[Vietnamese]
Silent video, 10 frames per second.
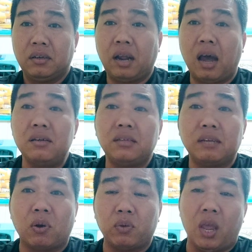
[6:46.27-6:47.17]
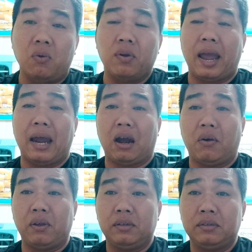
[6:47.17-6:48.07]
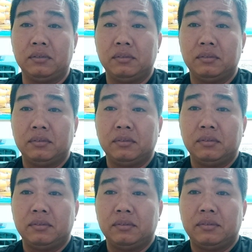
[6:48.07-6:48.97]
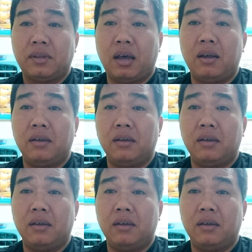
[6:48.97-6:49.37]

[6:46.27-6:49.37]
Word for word: nó ứ trên bầu diều con gà rồi đó